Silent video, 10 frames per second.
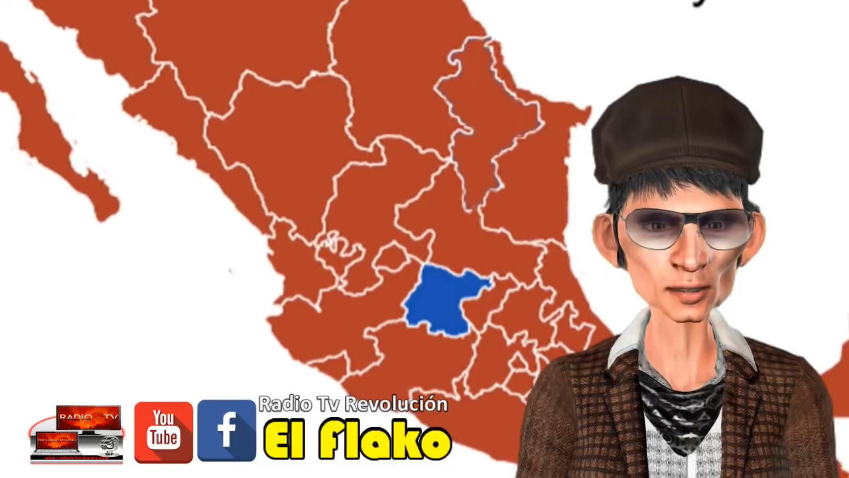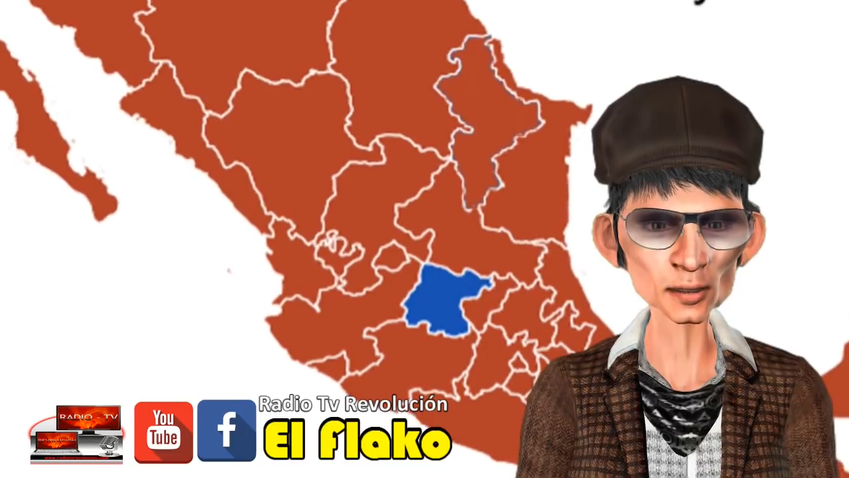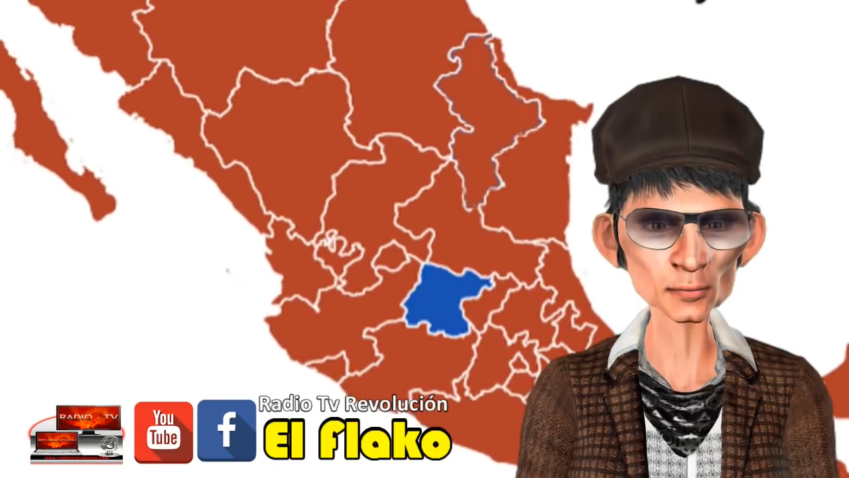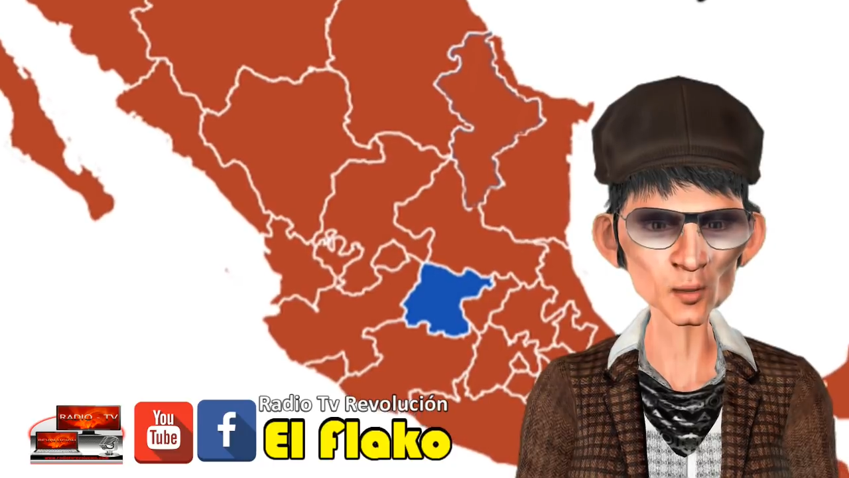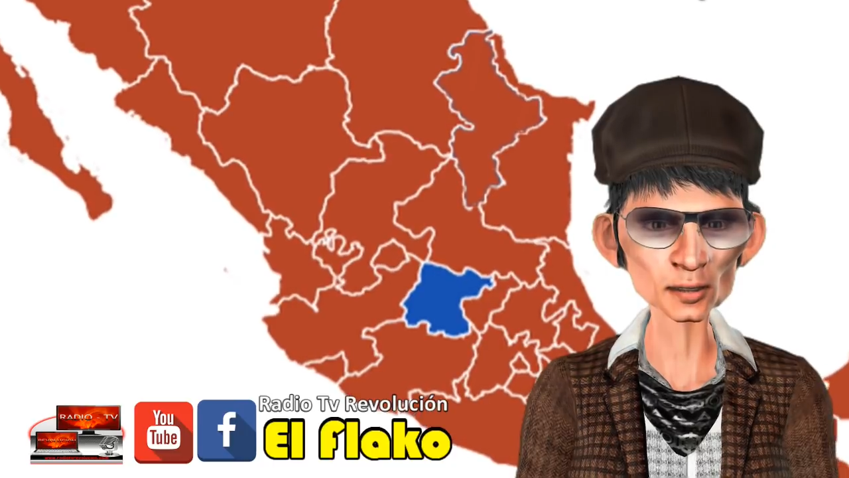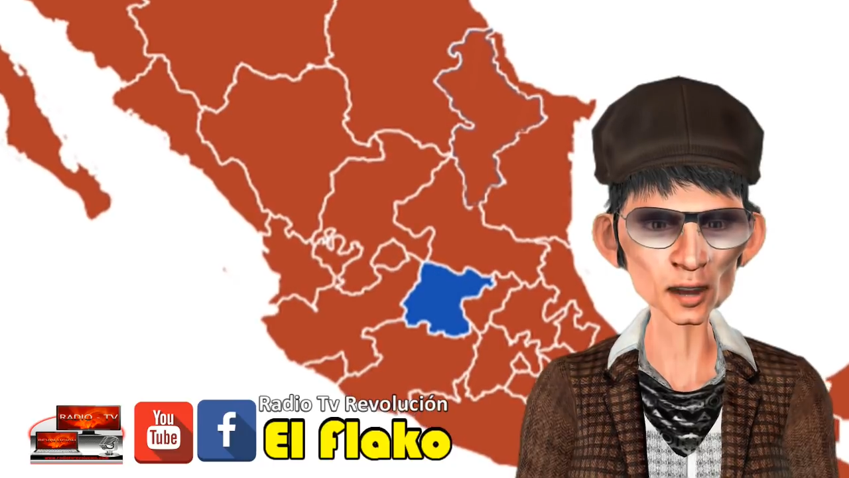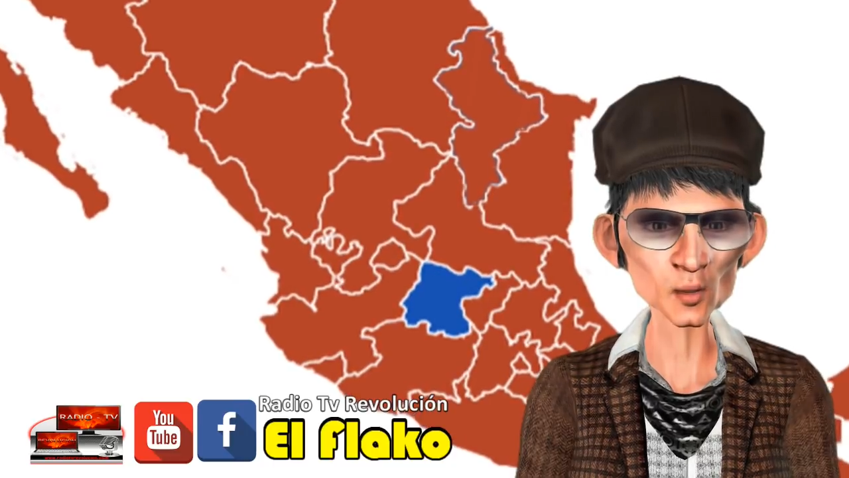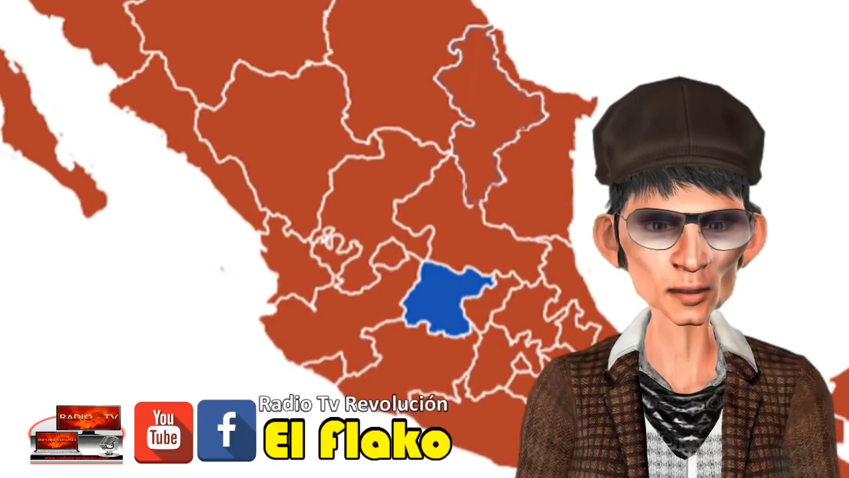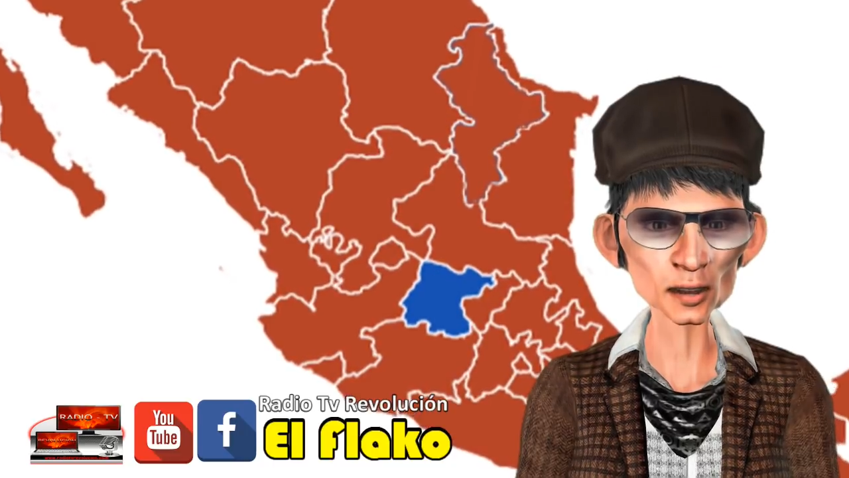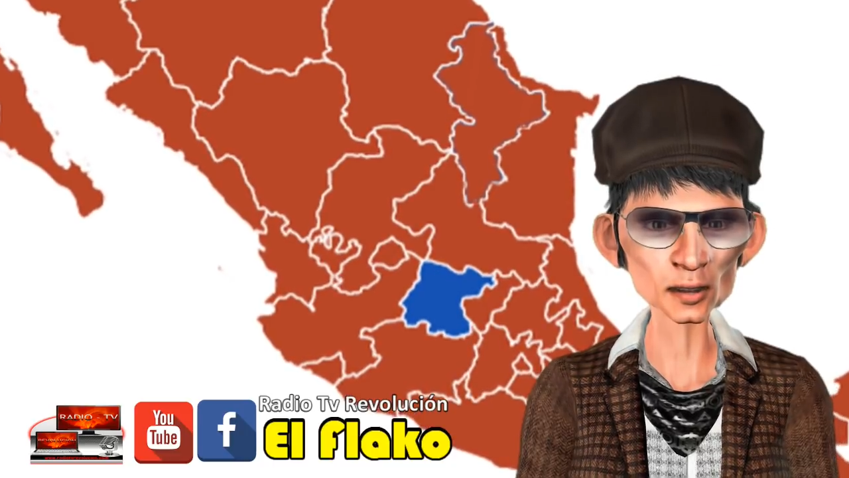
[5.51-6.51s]
los cambios
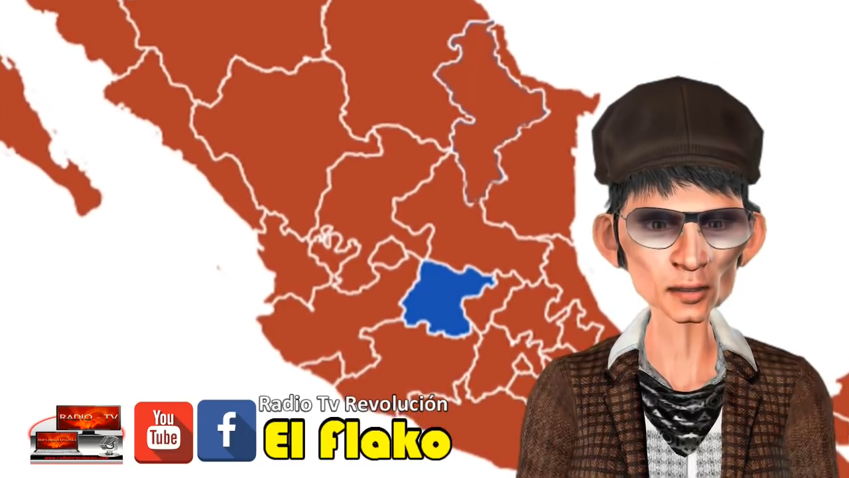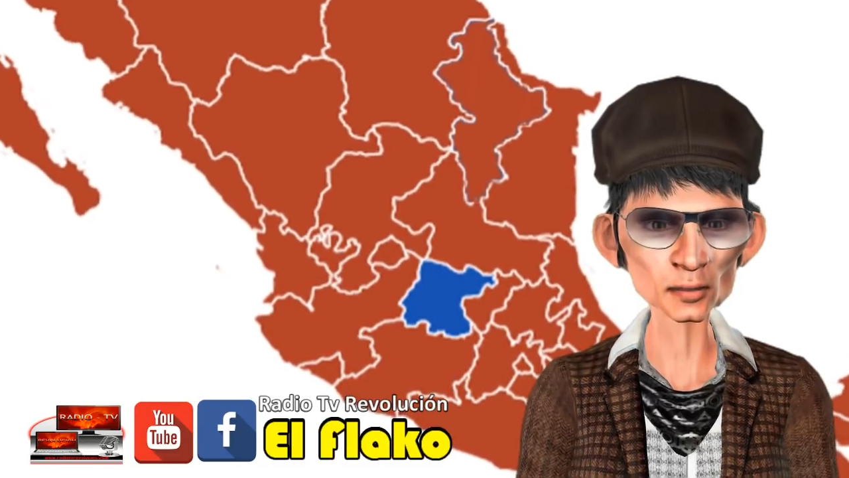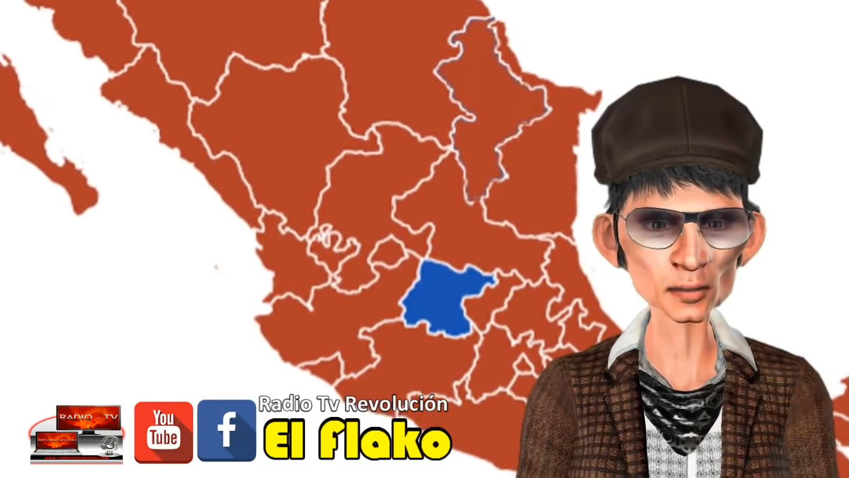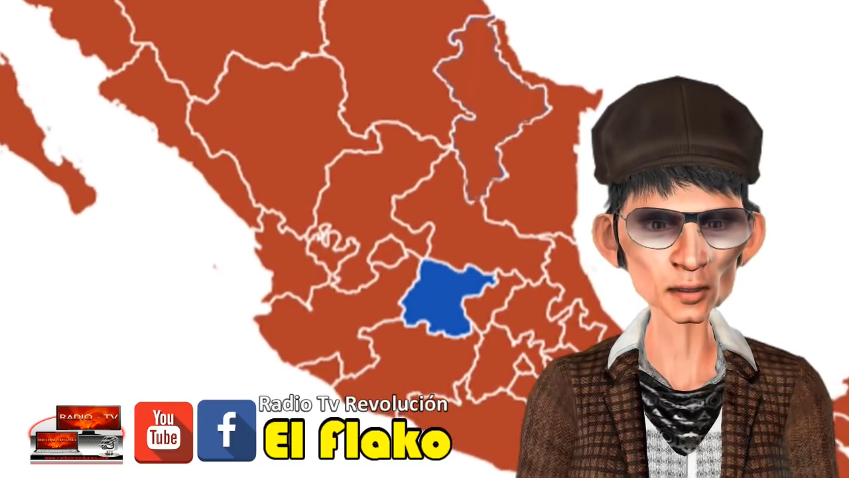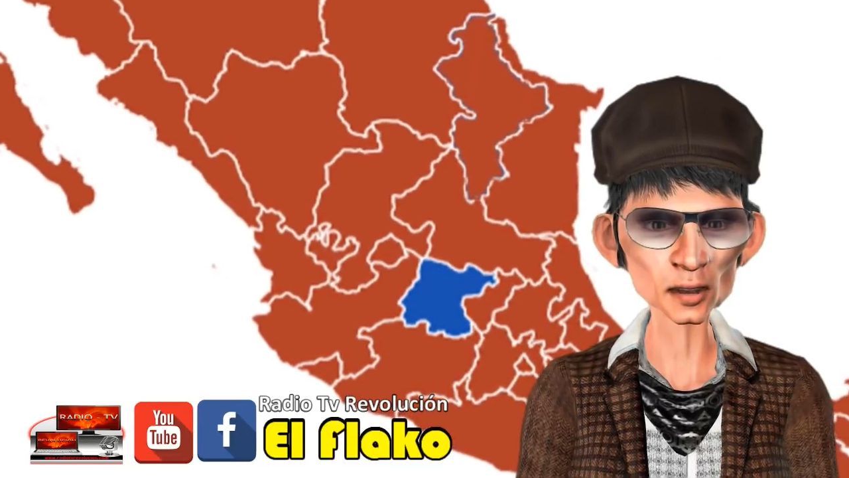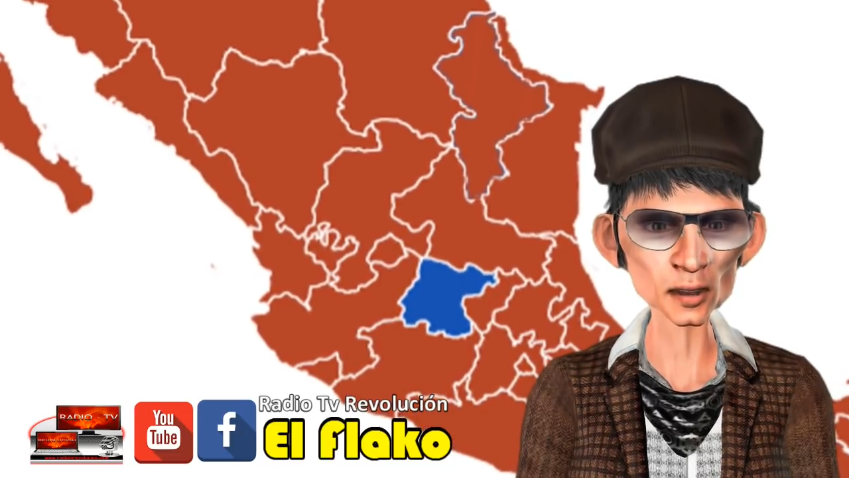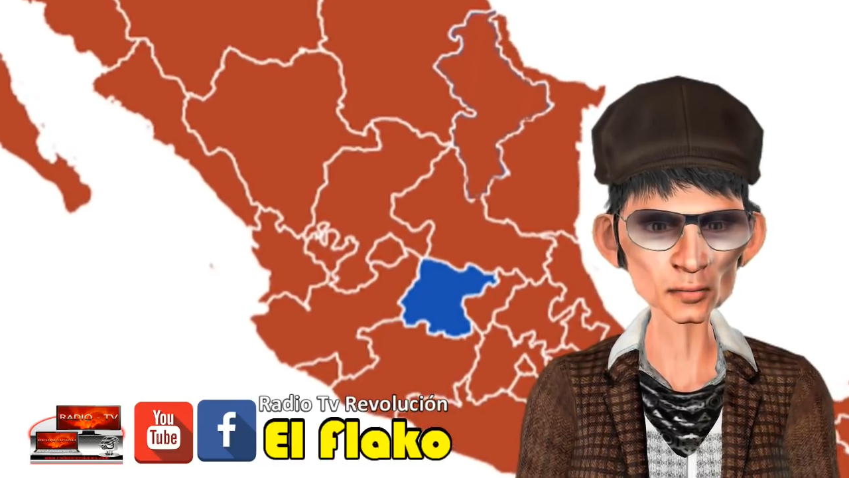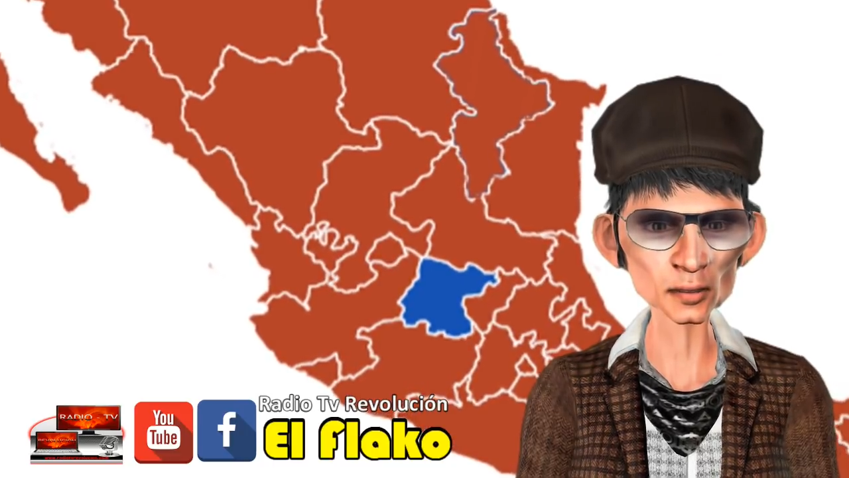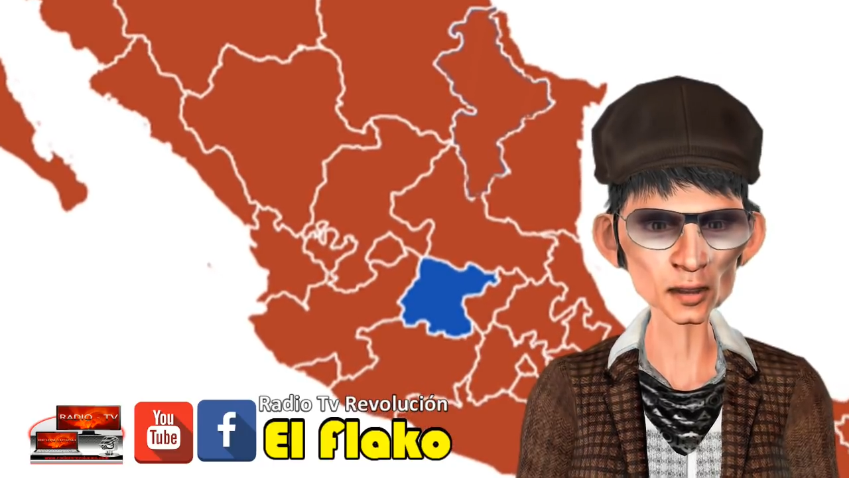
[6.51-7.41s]
en materia educativa